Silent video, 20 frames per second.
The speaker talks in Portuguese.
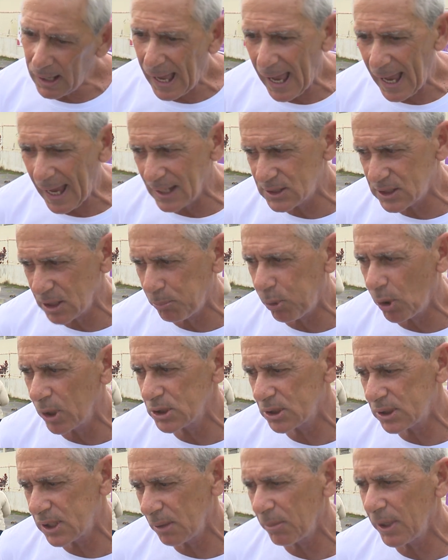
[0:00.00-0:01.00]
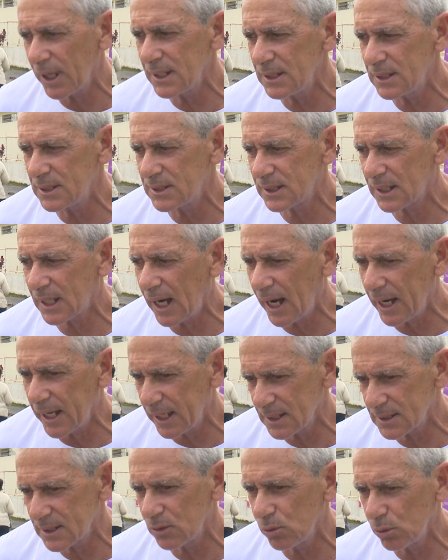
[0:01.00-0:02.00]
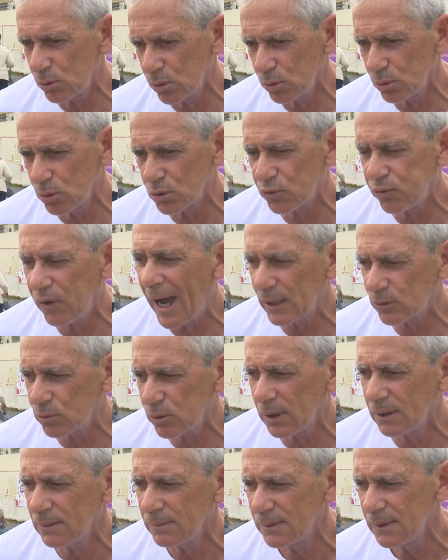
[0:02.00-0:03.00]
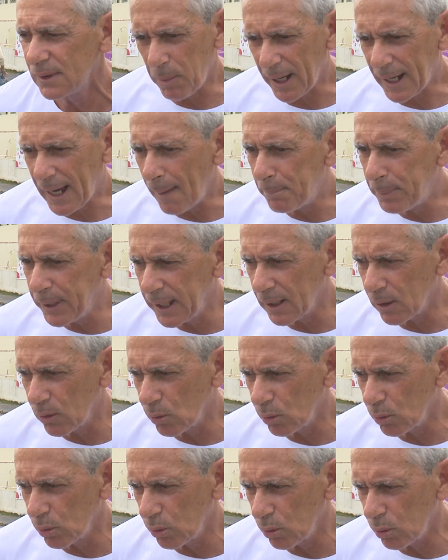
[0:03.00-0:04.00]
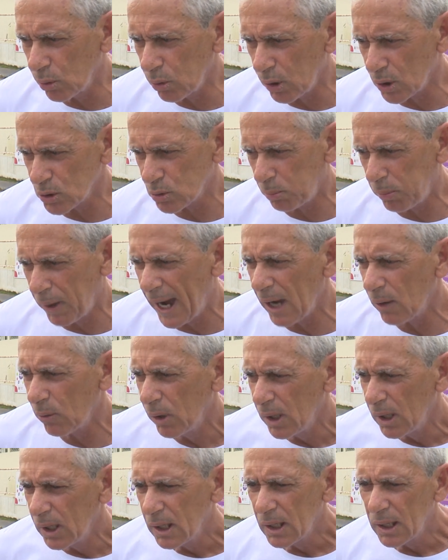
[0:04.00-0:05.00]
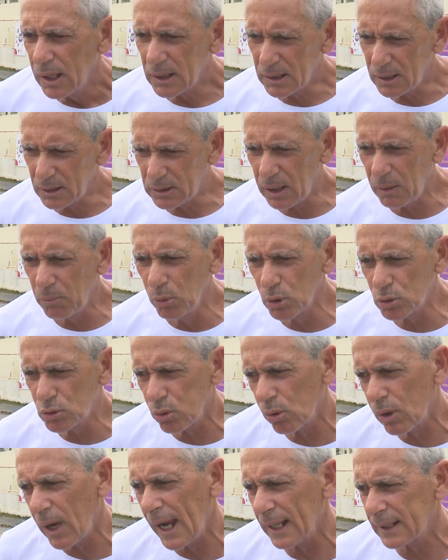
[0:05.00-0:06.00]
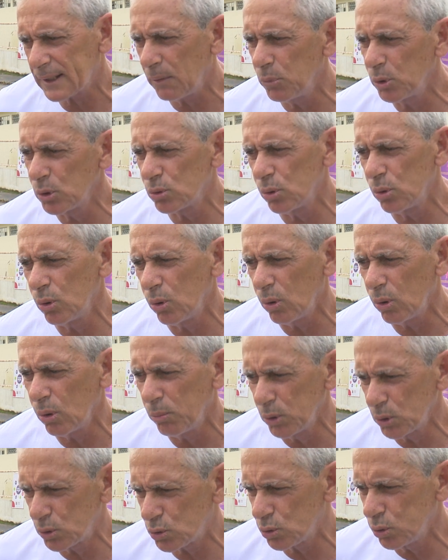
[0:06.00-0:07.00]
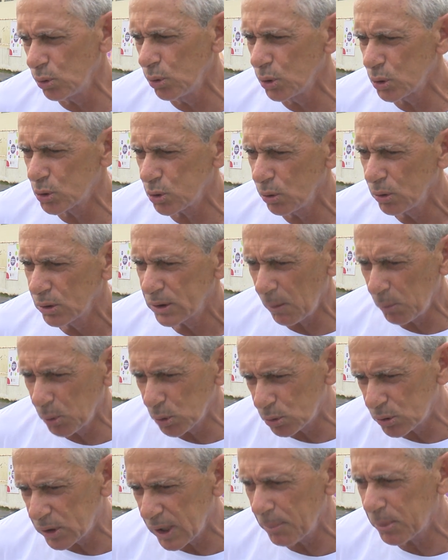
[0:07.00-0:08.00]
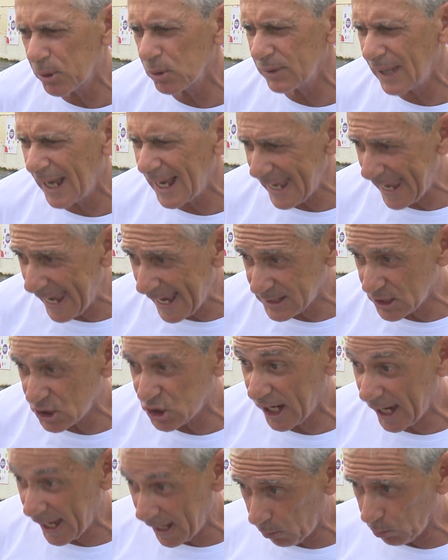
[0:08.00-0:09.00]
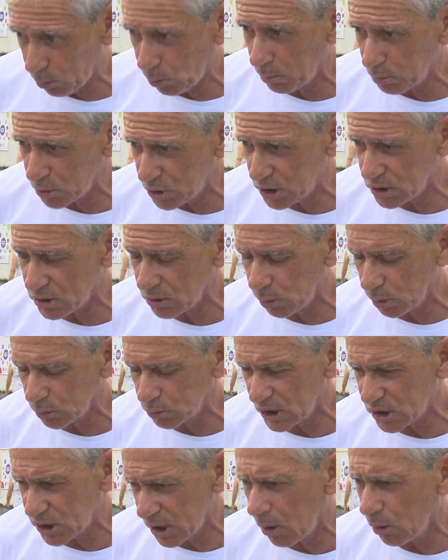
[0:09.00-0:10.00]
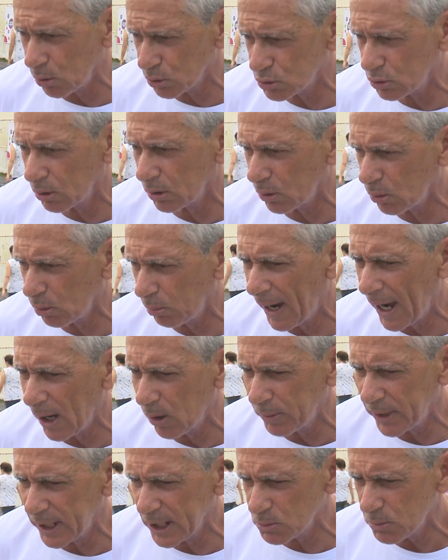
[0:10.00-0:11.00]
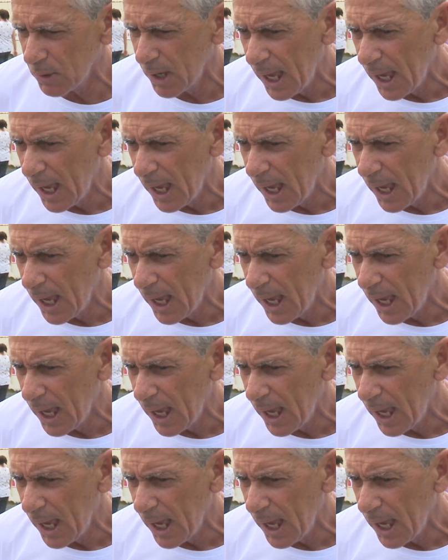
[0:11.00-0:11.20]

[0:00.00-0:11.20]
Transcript: aí você pode ter mais clareza do, do, dos fatos, né? Bacapina, no, no, no nosso bairro, tem muitos lugares lá que está muito, muito sujo, tem muito tempo que não dá. Essa geral, como diz o outro, a geralzona no bairro mesmo.